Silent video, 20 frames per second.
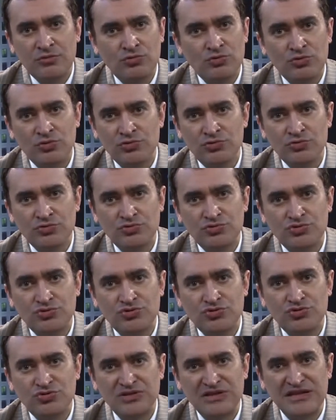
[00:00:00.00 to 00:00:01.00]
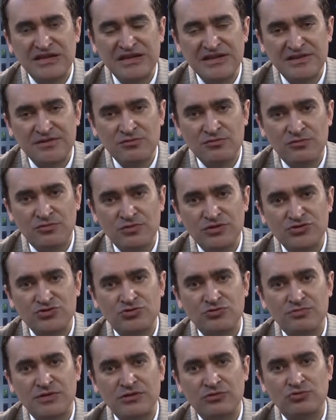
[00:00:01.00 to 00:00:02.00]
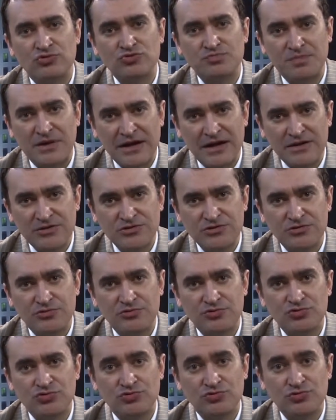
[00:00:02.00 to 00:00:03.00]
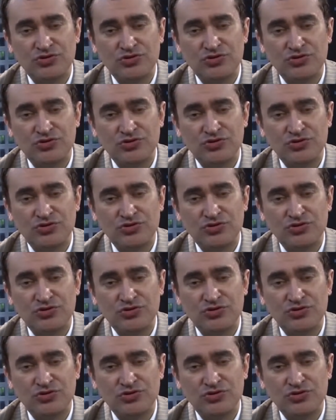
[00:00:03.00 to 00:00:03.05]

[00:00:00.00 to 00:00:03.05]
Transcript: todos lidam com instrumentos práticos,